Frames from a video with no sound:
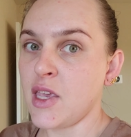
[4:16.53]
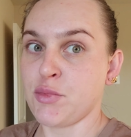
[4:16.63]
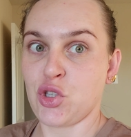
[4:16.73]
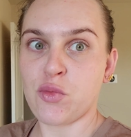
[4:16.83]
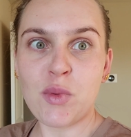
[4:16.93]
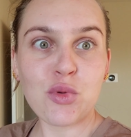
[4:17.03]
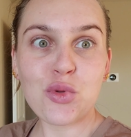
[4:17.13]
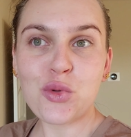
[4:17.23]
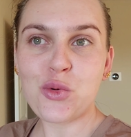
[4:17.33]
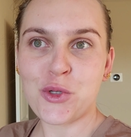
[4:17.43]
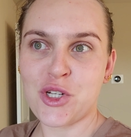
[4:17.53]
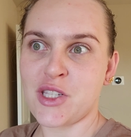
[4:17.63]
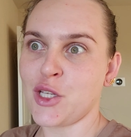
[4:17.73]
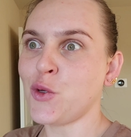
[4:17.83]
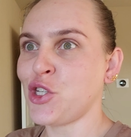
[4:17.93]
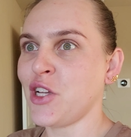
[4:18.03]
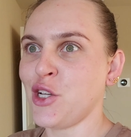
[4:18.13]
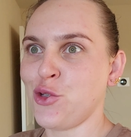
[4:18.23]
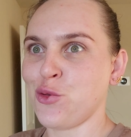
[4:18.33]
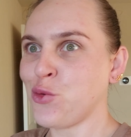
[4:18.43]
И потом я буду кушать. Я очень
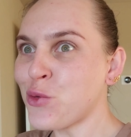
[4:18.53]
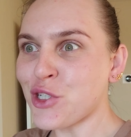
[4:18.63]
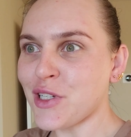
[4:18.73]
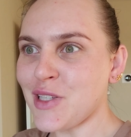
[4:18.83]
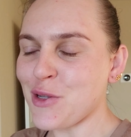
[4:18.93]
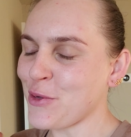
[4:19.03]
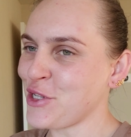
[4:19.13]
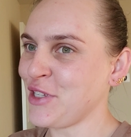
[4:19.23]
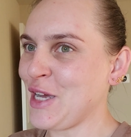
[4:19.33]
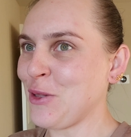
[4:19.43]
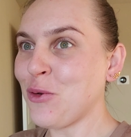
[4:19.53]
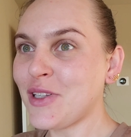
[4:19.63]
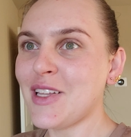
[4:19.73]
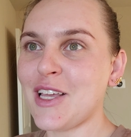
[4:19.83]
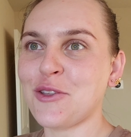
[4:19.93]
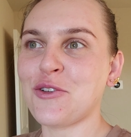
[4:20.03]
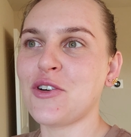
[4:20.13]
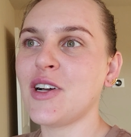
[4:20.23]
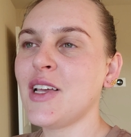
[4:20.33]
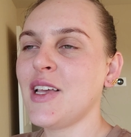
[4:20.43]
хочу кушать, я очень голодная,
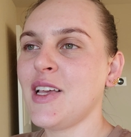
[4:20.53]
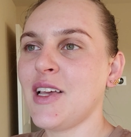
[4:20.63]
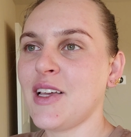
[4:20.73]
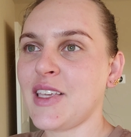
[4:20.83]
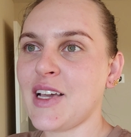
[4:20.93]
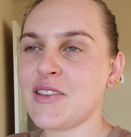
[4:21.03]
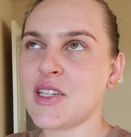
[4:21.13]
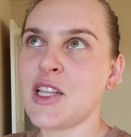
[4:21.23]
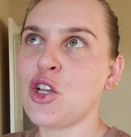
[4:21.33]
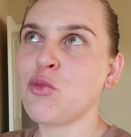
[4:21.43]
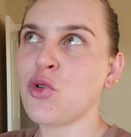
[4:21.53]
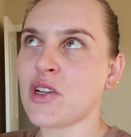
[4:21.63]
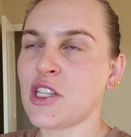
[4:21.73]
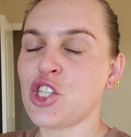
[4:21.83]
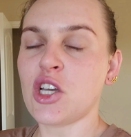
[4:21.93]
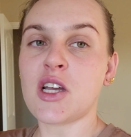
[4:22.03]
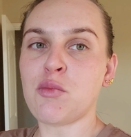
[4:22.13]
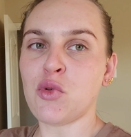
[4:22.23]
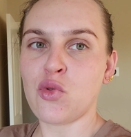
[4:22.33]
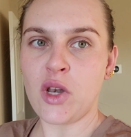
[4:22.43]
но я всегда люблю, когда с чаркой
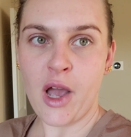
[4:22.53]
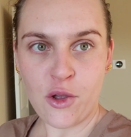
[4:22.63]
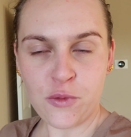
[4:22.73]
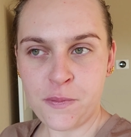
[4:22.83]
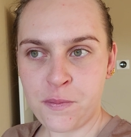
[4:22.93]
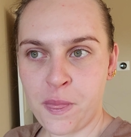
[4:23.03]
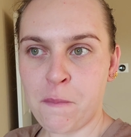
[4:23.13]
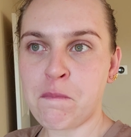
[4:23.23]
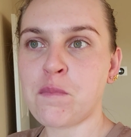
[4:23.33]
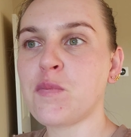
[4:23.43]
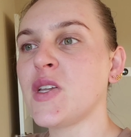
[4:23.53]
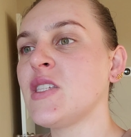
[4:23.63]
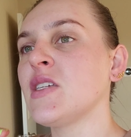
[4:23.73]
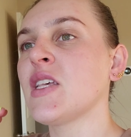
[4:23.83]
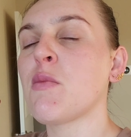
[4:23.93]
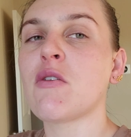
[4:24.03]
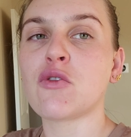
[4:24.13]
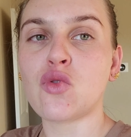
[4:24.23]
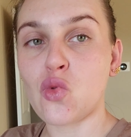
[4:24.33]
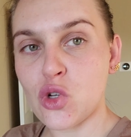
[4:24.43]
погуляю, прийти сама
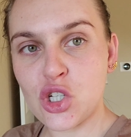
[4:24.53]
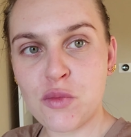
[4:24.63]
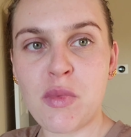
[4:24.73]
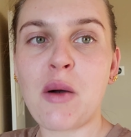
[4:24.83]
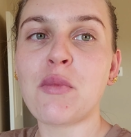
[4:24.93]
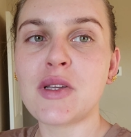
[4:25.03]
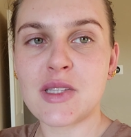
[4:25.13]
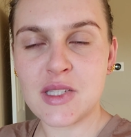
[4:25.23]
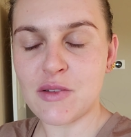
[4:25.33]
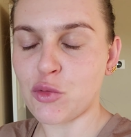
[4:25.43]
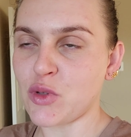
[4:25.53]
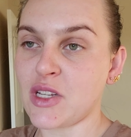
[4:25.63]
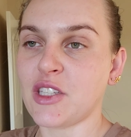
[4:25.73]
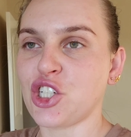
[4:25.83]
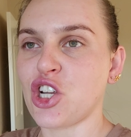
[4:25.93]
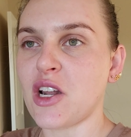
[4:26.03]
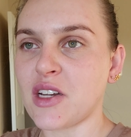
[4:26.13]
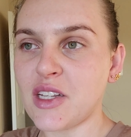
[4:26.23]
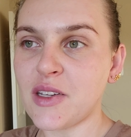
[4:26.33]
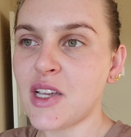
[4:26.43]
в душ, помыться вот после этой
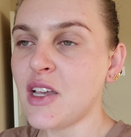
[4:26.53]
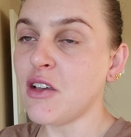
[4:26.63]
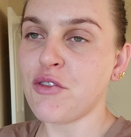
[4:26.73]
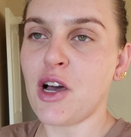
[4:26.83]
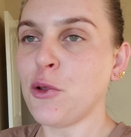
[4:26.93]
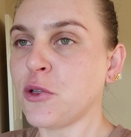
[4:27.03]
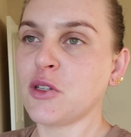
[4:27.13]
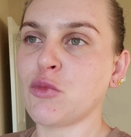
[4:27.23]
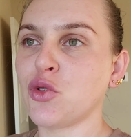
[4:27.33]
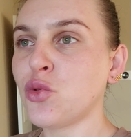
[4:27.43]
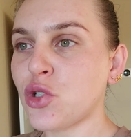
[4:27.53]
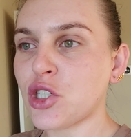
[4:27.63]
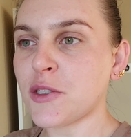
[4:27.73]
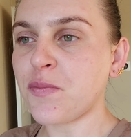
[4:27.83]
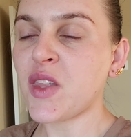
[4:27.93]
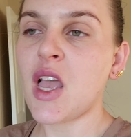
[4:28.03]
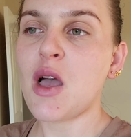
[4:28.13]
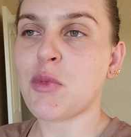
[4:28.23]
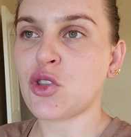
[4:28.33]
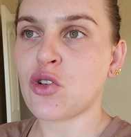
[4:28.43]
жары в холодном душе,
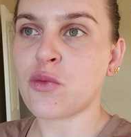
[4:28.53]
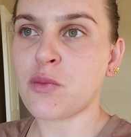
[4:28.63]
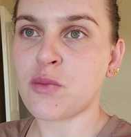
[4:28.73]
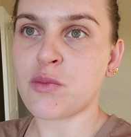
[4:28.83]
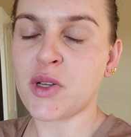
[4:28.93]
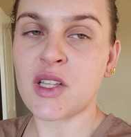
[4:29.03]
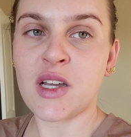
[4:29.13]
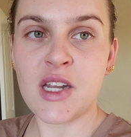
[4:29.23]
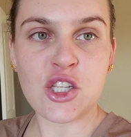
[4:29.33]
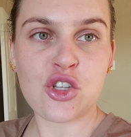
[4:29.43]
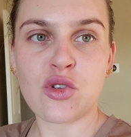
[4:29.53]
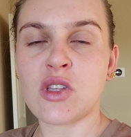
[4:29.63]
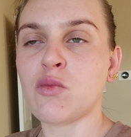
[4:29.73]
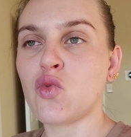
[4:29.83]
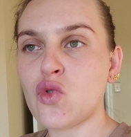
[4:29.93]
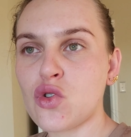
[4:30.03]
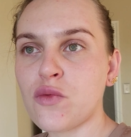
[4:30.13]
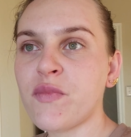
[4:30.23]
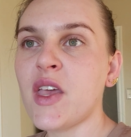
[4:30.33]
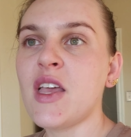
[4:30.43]
потом подогреть что-то
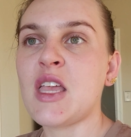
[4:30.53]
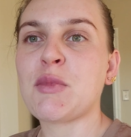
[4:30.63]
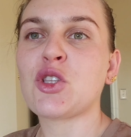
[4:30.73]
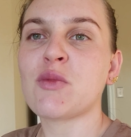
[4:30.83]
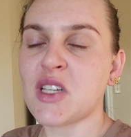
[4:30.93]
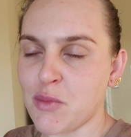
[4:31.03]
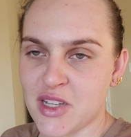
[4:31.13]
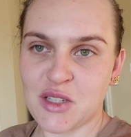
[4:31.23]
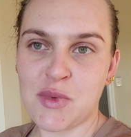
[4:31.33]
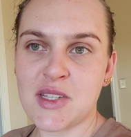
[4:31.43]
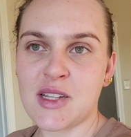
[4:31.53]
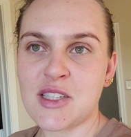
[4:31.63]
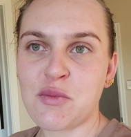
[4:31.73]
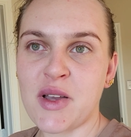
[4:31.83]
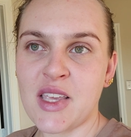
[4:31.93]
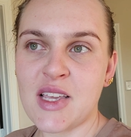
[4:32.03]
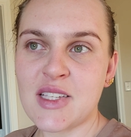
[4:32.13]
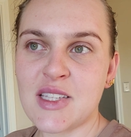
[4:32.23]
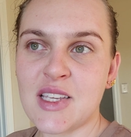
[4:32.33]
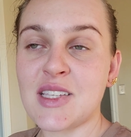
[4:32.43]
мужу, и потом сама себе делать
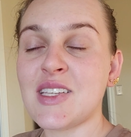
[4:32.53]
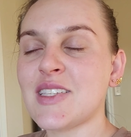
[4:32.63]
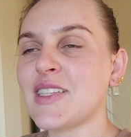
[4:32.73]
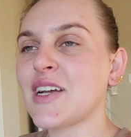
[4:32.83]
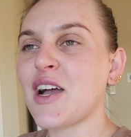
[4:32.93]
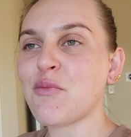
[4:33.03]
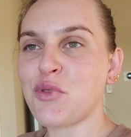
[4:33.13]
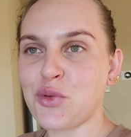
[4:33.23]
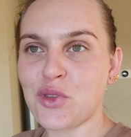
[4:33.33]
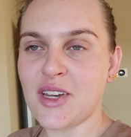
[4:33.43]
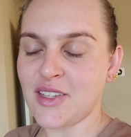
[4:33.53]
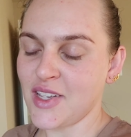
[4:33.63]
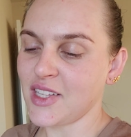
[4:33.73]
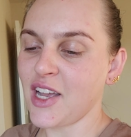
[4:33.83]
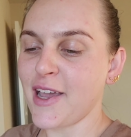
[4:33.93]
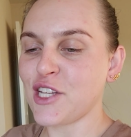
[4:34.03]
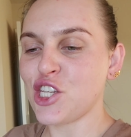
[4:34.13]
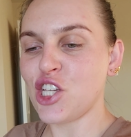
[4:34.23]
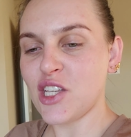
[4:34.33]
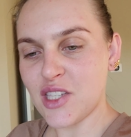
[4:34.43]
поесть и сесть за компьютер. Я вся такая
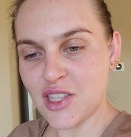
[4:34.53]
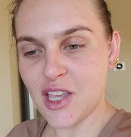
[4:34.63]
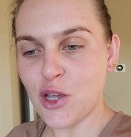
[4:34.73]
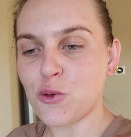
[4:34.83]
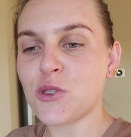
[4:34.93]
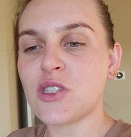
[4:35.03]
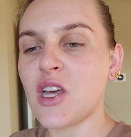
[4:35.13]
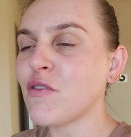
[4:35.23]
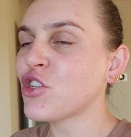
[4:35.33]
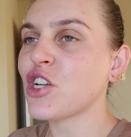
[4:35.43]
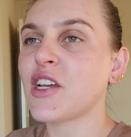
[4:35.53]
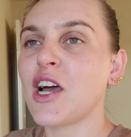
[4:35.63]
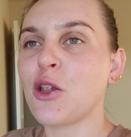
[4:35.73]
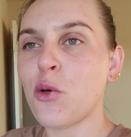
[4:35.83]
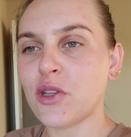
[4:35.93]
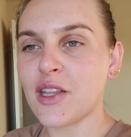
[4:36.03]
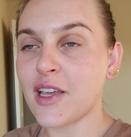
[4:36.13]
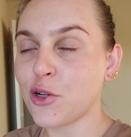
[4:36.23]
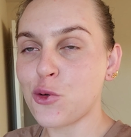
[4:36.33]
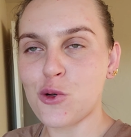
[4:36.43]
чистая, уставшая,
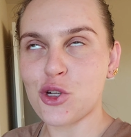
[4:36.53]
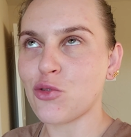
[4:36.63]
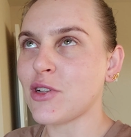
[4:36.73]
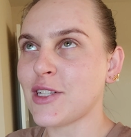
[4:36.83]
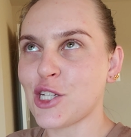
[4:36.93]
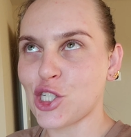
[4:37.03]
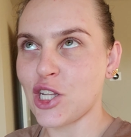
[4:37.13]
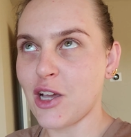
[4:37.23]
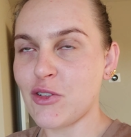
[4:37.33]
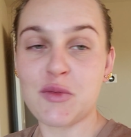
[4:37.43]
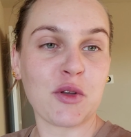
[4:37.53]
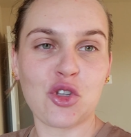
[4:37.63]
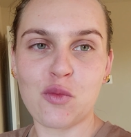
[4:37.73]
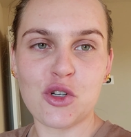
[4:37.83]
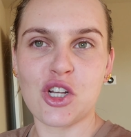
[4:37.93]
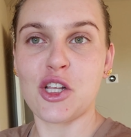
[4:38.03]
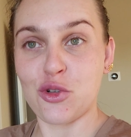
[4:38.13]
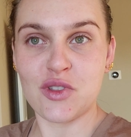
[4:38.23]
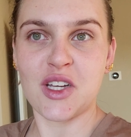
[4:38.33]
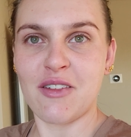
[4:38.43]
голодная, кушаю, наслаждаюсь, и потом уже
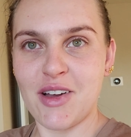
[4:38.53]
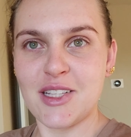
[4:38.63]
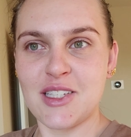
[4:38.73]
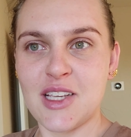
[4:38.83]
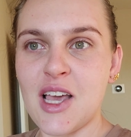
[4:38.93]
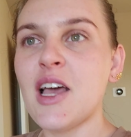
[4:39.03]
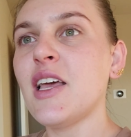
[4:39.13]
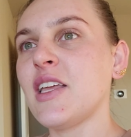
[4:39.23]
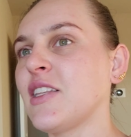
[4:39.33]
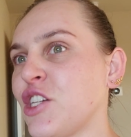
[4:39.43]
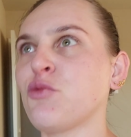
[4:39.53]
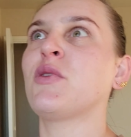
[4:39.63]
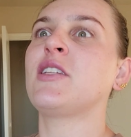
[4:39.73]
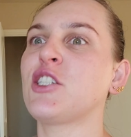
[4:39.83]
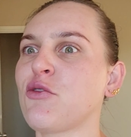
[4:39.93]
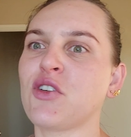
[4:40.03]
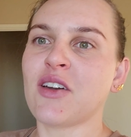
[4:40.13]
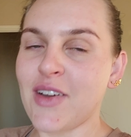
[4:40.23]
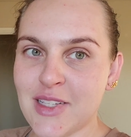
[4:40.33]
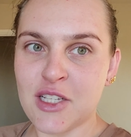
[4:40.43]
ложусь в кровать, и даже продолжаю в
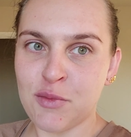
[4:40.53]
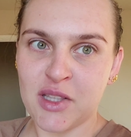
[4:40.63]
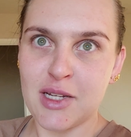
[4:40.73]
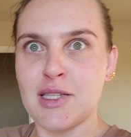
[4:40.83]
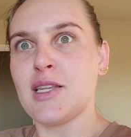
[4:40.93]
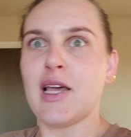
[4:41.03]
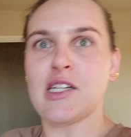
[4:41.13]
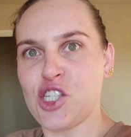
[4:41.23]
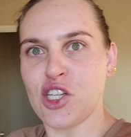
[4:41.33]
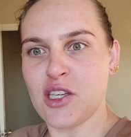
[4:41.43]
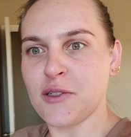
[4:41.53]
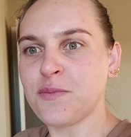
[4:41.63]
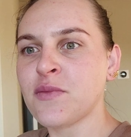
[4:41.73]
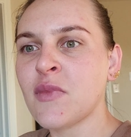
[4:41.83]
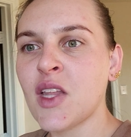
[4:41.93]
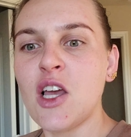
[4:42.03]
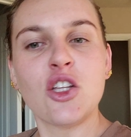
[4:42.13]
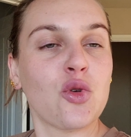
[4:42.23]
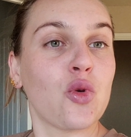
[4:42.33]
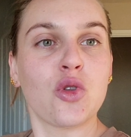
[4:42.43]
кровати смотреть сериальчики
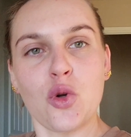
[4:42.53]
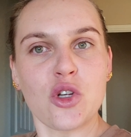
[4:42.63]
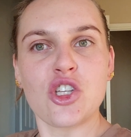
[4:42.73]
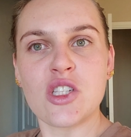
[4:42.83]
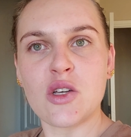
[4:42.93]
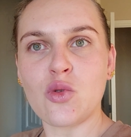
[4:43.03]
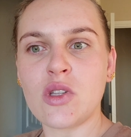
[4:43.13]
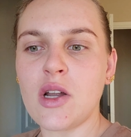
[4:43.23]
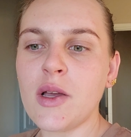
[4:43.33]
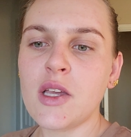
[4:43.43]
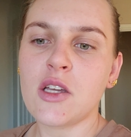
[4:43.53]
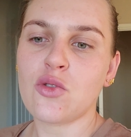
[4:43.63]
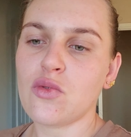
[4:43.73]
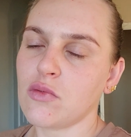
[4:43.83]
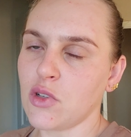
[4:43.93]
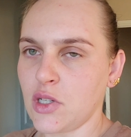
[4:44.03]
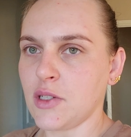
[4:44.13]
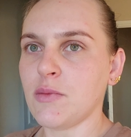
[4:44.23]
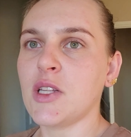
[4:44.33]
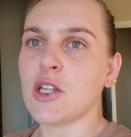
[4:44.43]
до трех часа утра. Ну,
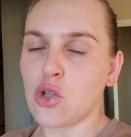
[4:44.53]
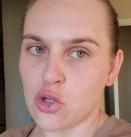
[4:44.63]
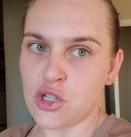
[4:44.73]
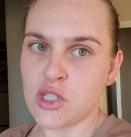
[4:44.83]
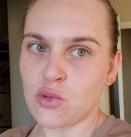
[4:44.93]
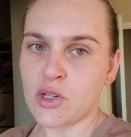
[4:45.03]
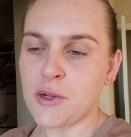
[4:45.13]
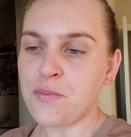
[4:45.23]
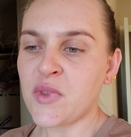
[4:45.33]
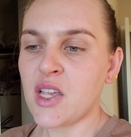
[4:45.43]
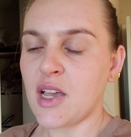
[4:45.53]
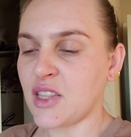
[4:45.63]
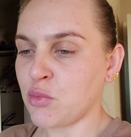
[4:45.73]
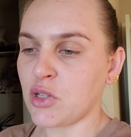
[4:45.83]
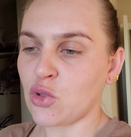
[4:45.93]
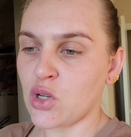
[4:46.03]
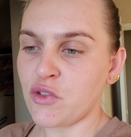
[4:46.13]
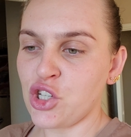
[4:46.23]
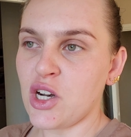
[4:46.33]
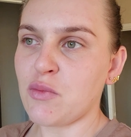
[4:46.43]
окей, не до трех часа утра, это было только
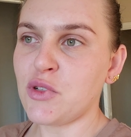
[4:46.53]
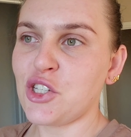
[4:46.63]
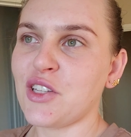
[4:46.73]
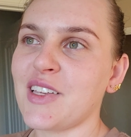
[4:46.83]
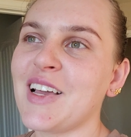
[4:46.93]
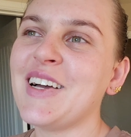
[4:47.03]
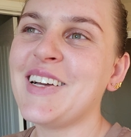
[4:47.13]
вчера. Обычно я,